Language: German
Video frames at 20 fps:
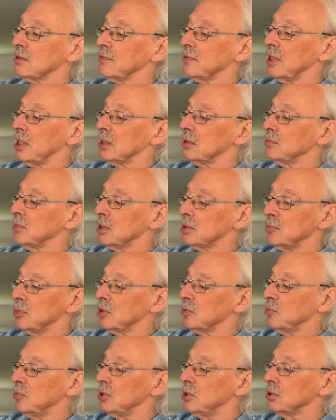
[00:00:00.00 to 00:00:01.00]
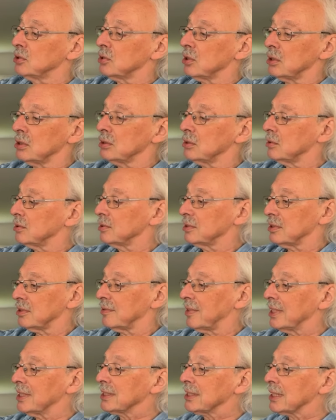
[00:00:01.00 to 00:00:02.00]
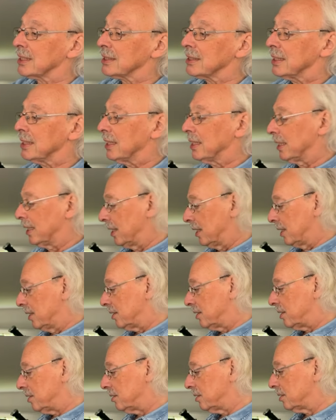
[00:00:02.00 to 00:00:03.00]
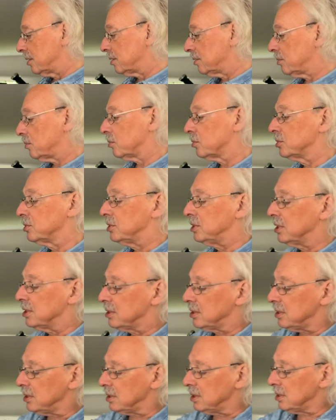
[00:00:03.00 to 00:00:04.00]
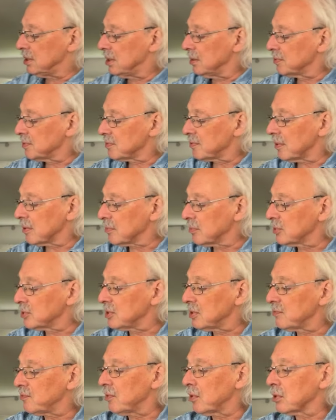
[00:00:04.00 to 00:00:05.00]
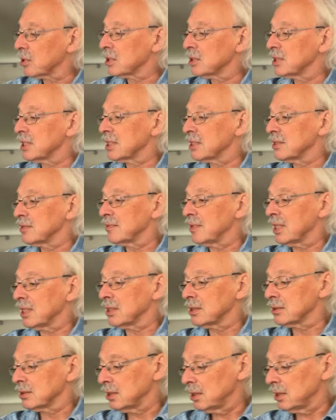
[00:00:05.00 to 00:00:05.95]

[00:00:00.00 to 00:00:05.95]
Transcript: werden mit, mit Mülltonnen und so weiter. Äh, und hier die Gipswand muss hier fortgesetzt werden.